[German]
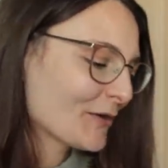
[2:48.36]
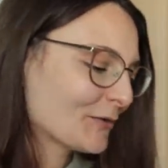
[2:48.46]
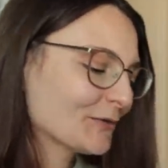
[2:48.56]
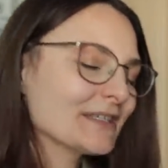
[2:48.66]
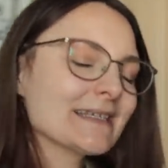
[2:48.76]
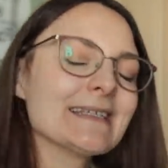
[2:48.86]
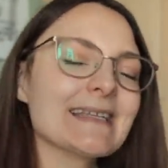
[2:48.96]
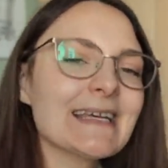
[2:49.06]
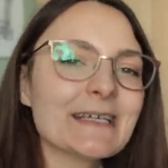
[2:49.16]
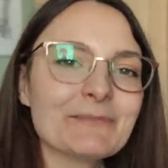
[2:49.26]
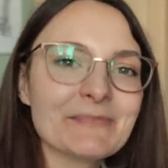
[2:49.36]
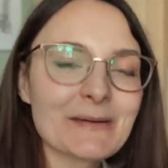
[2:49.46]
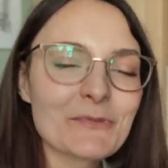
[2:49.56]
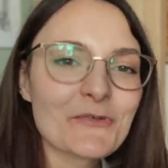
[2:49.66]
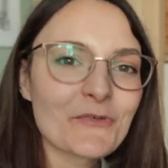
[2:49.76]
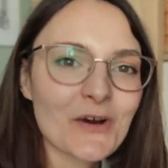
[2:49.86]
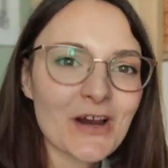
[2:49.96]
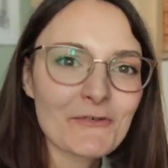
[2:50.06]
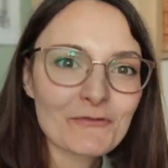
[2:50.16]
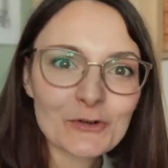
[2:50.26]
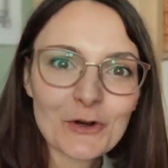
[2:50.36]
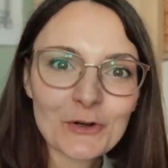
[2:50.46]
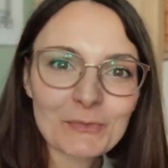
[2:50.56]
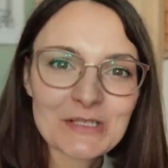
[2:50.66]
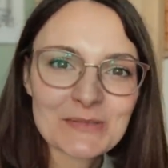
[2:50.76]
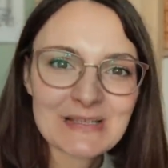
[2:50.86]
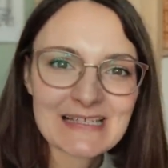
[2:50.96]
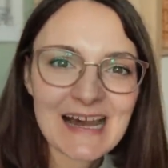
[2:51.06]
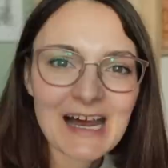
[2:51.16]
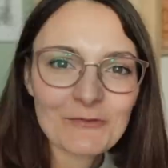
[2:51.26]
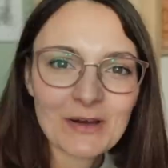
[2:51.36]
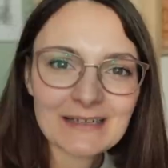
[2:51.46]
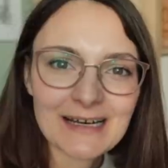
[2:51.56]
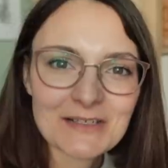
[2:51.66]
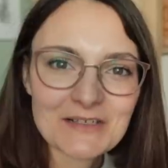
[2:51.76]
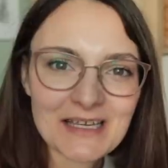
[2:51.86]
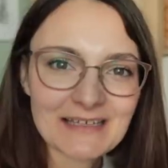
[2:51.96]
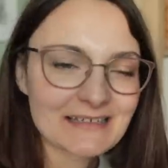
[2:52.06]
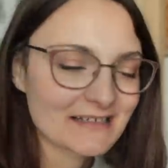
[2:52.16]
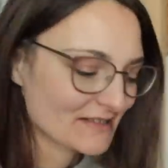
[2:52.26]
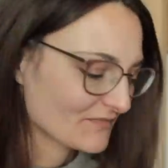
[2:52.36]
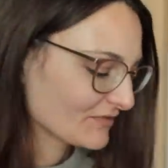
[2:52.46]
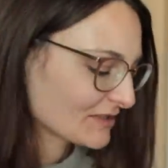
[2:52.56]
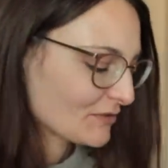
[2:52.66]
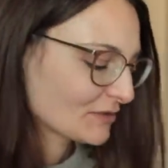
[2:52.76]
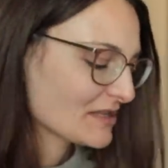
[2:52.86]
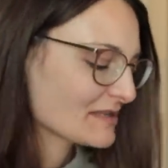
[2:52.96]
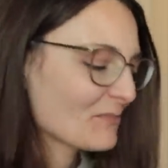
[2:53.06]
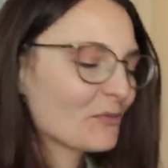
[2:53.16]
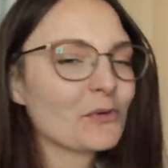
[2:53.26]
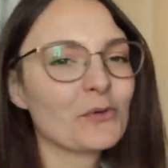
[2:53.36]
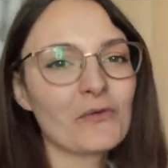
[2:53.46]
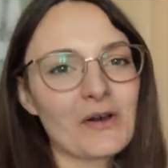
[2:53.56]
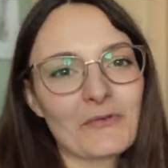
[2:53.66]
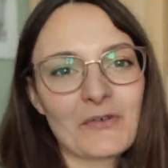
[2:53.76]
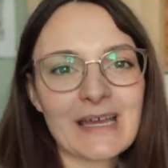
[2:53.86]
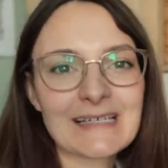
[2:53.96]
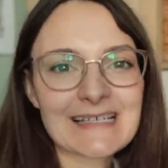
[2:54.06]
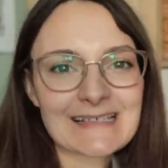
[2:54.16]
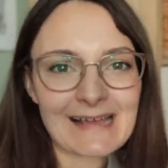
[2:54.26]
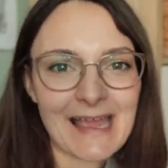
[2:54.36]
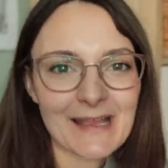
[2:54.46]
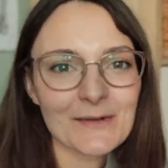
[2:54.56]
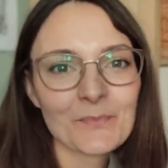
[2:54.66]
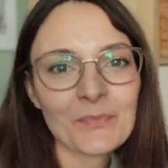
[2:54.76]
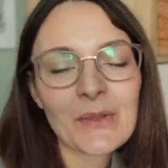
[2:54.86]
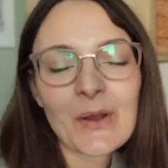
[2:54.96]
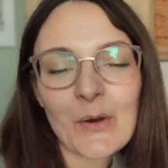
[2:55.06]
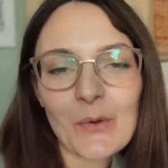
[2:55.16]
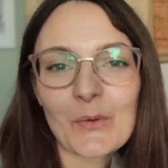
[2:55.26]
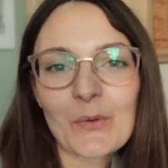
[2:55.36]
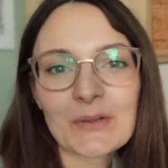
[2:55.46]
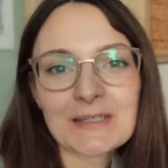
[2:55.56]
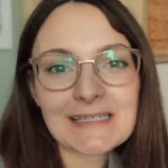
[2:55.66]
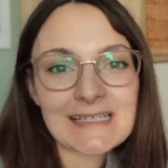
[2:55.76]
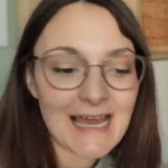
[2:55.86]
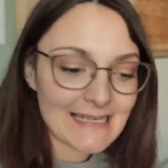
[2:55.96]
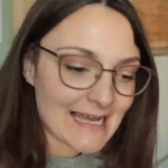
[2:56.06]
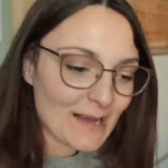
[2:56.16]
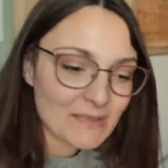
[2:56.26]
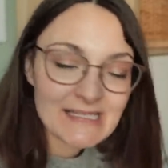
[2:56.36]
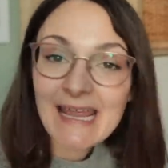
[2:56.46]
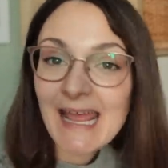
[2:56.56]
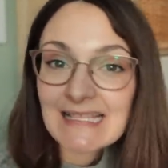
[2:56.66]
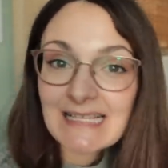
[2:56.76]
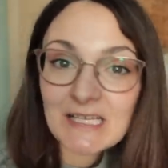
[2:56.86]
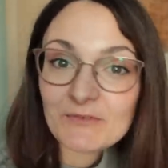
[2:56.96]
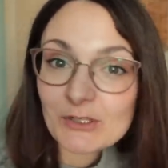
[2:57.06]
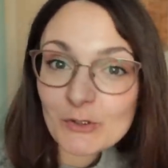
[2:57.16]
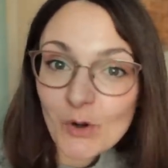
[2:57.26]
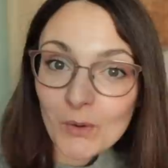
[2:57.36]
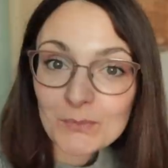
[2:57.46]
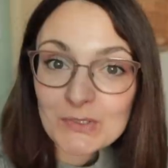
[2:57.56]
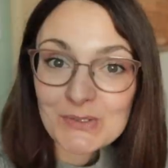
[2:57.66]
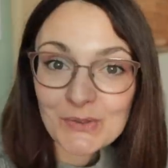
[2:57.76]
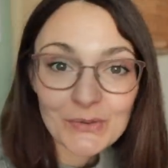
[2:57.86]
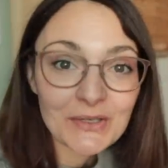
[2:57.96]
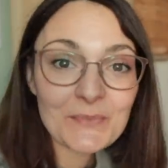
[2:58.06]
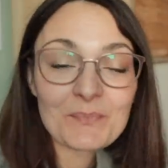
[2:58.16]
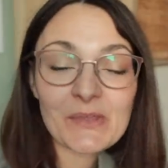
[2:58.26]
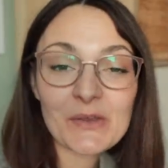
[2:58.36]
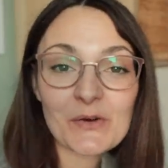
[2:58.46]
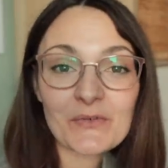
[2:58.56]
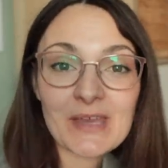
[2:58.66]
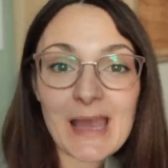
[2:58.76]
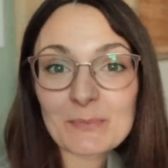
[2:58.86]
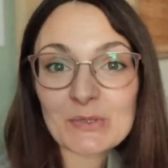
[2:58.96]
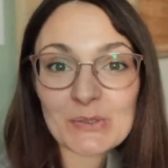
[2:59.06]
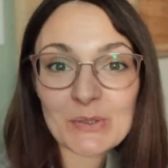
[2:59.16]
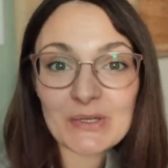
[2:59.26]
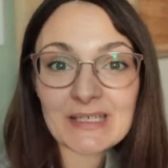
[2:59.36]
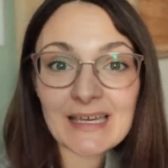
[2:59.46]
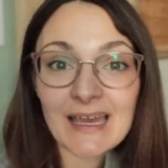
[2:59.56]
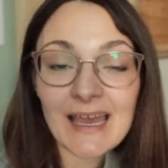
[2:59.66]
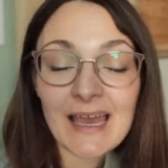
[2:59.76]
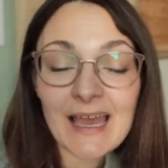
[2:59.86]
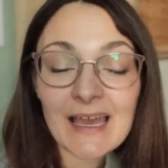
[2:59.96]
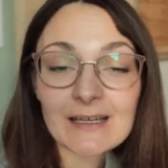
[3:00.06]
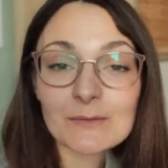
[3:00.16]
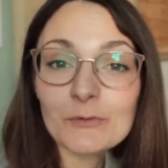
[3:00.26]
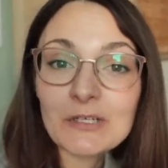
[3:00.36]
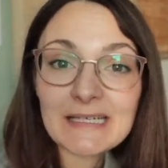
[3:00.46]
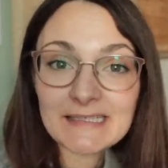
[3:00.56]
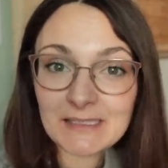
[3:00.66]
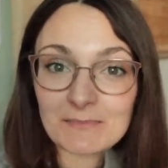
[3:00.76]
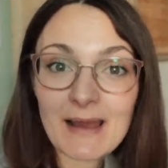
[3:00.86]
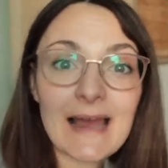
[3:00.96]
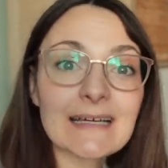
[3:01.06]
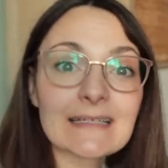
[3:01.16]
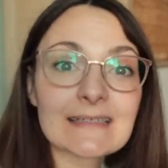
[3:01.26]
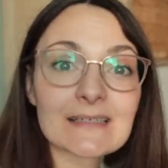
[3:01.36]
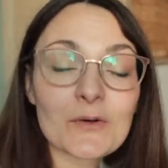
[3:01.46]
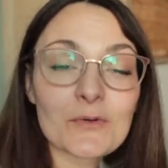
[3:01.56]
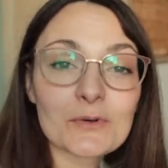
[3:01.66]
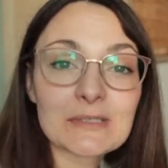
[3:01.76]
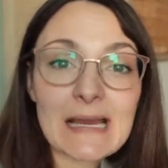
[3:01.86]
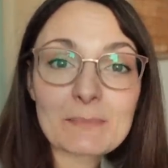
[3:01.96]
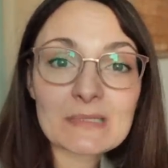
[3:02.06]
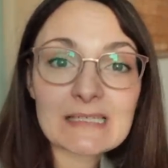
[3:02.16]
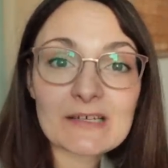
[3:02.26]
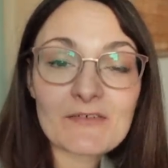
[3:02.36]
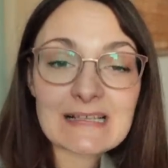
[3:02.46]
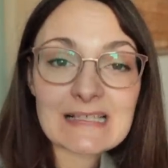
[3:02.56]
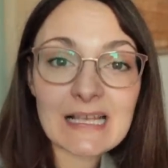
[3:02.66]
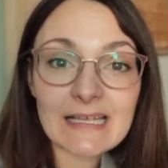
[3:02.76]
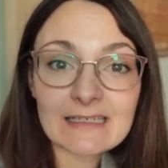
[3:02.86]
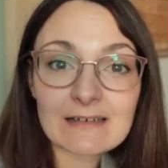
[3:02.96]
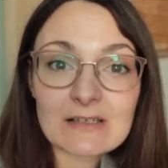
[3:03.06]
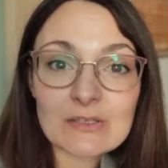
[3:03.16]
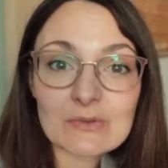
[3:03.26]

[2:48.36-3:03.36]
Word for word: Und ich denke mir, bevor Vlogmas mit Sarah van Rath zu Ende ist, wird auch dieser Pullover fertig sein. Und ja, damit herzlich willkommen zurück. Ich hoffe, ihr habt es euch gemütlich gemacht und habt was Leckeres